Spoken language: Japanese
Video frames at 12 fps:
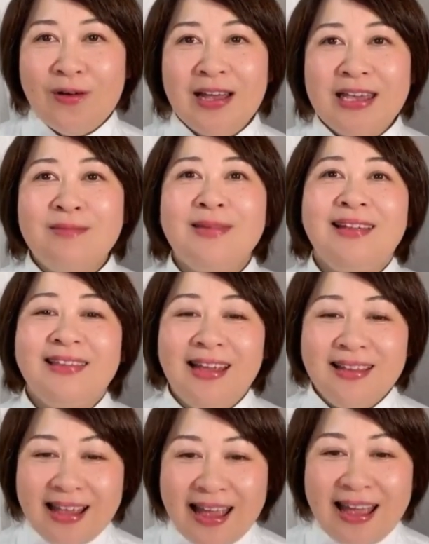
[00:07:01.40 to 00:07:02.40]
が決まっ
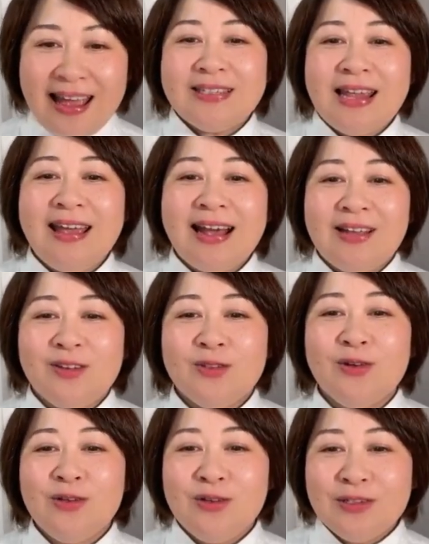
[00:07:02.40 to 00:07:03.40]
てて製菓の
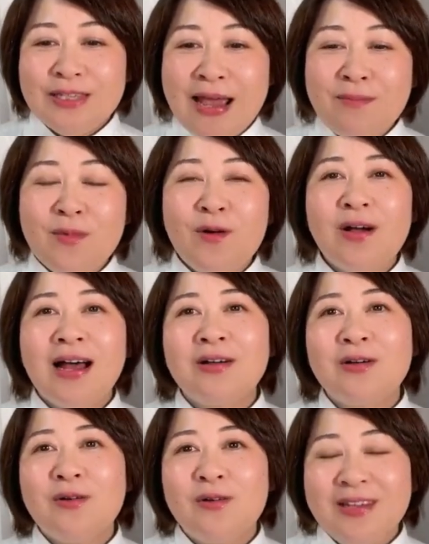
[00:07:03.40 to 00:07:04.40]
そういう専門
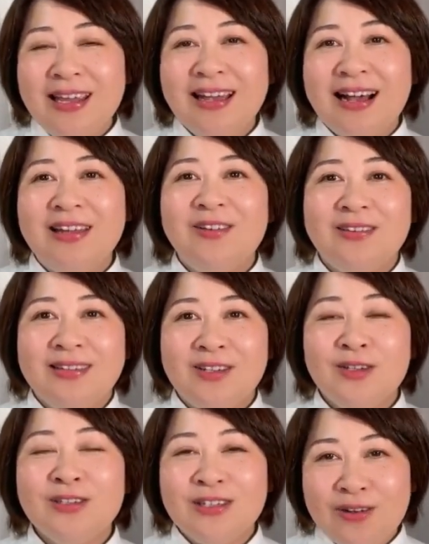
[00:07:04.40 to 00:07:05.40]
学校に通って
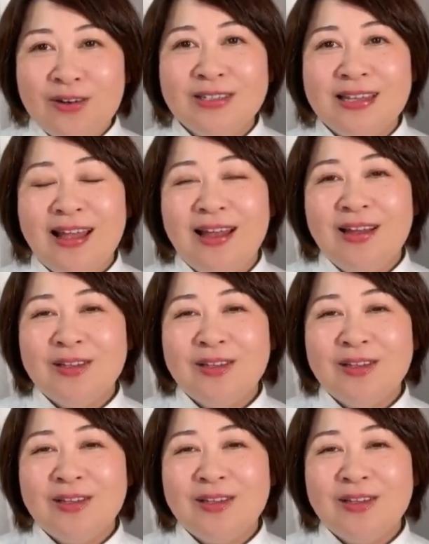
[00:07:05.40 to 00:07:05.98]
卒業して